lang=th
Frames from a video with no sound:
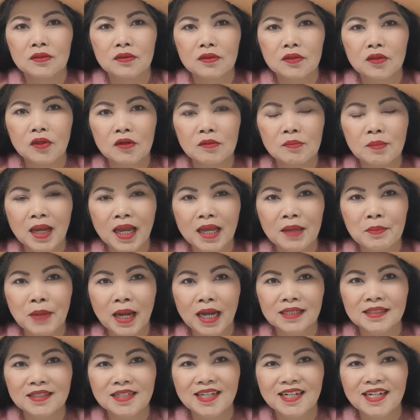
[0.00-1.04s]
ต้นไม้บา
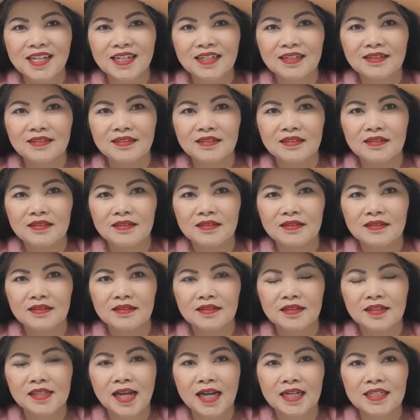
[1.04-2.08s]
งชนิด
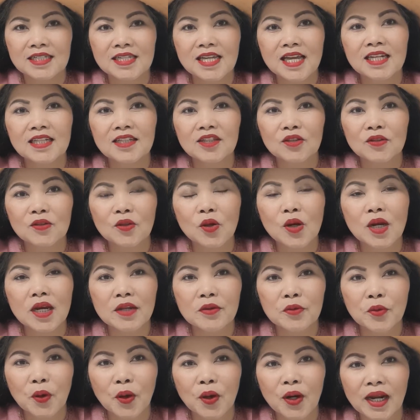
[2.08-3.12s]
อย่างเช่นต้นห
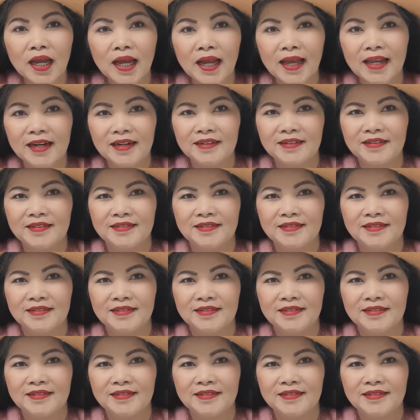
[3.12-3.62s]
ลิวอรหัน